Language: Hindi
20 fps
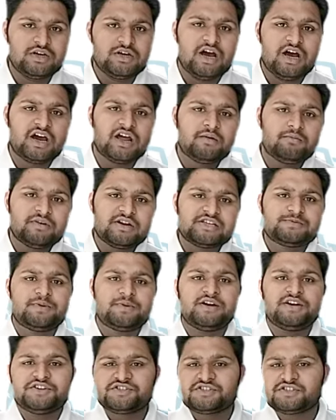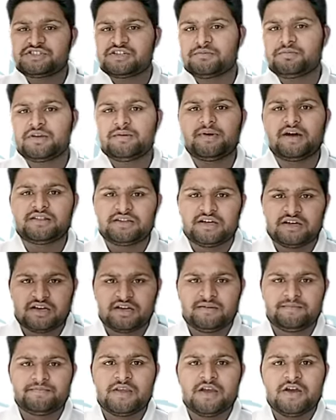अगर हम रेस्पिरेटरी सिस्टम की बात करें
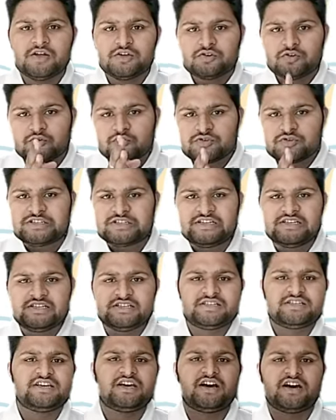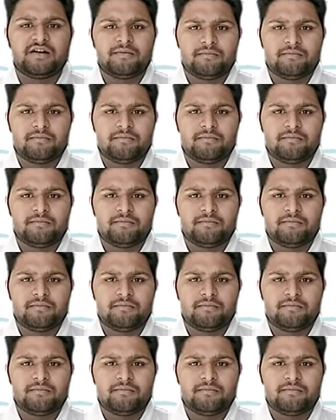तो उस सीरीज़ की अगर